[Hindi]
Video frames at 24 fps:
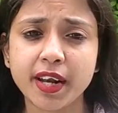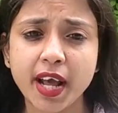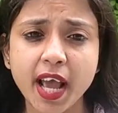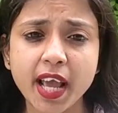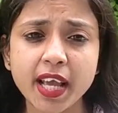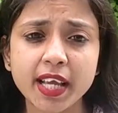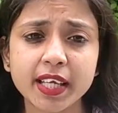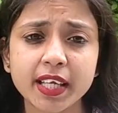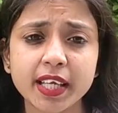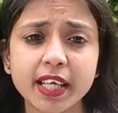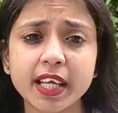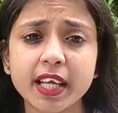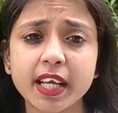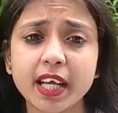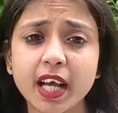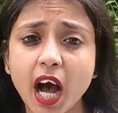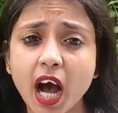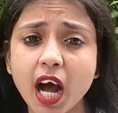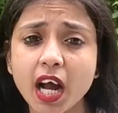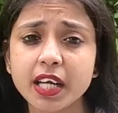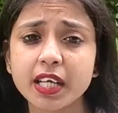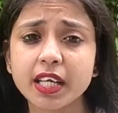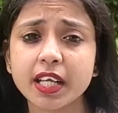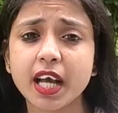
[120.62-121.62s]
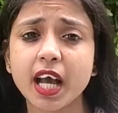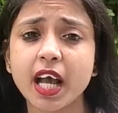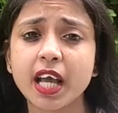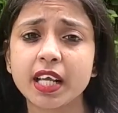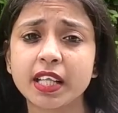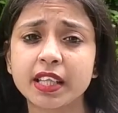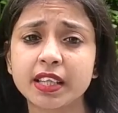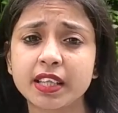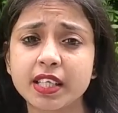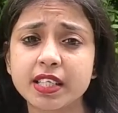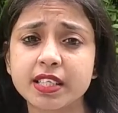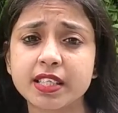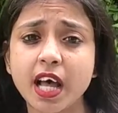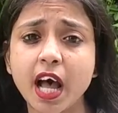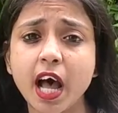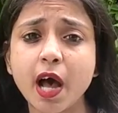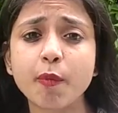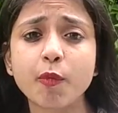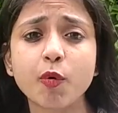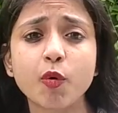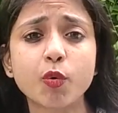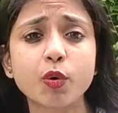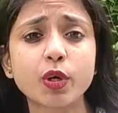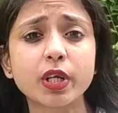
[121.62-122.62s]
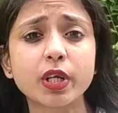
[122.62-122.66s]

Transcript: राय की कार्ड का इंतजाम